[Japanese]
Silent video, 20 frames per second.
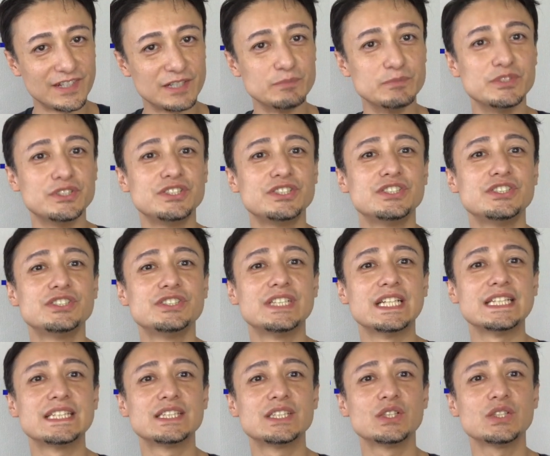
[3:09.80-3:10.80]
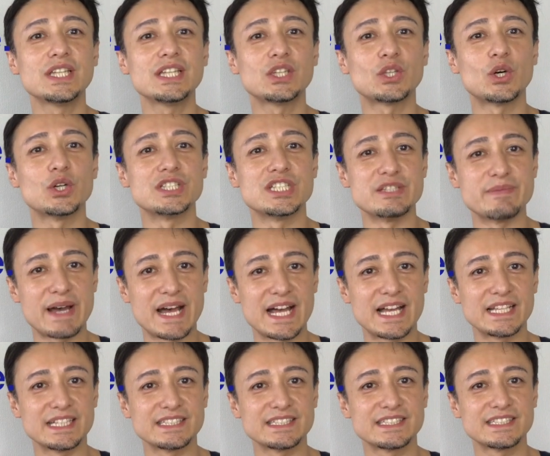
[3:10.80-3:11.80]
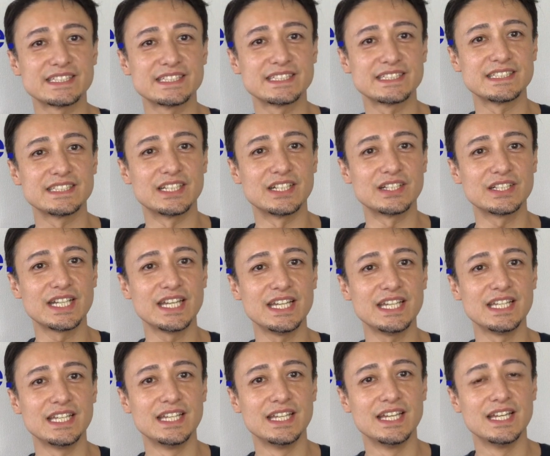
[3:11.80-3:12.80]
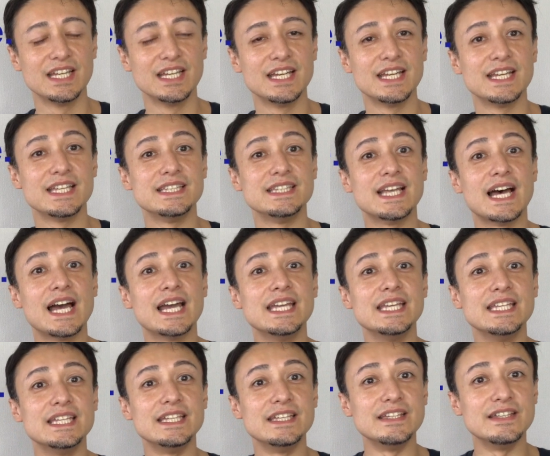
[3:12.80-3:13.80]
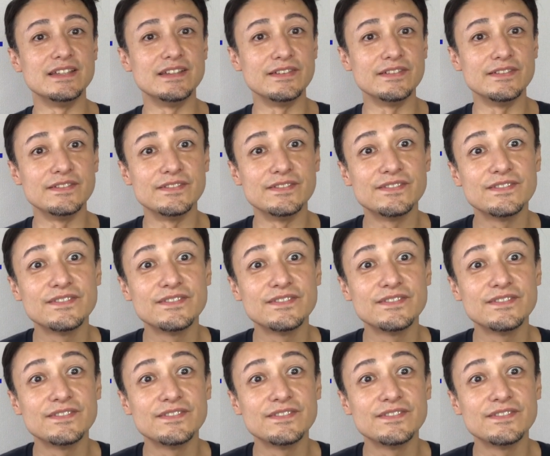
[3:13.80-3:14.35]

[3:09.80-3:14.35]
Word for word: ブルーレットで閉じます。OK? naive